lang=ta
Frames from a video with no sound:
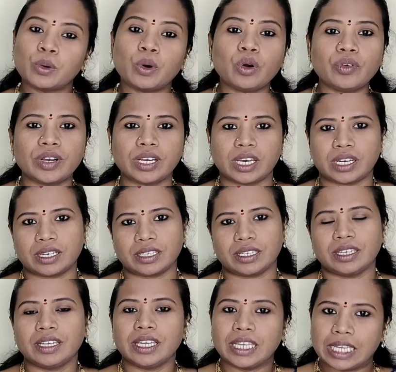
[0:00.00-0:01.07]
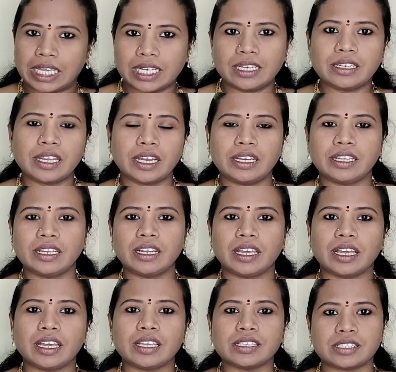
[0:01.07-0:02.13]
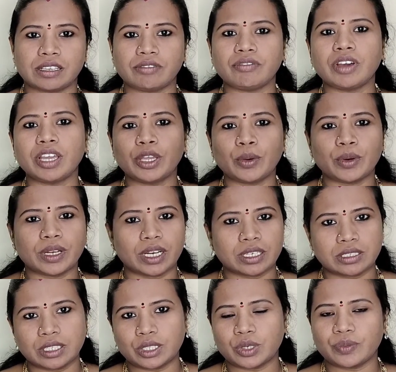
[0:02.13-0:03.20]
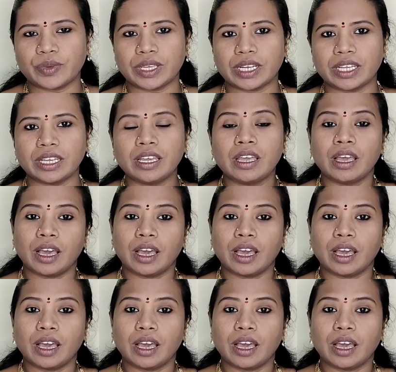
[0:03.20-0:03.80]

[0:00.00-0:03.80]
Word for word: கோபக்காரங்க என்னன்னு கேட்டிங்கன்னா செவ்வாயோட நட்சத்திரம் வேறு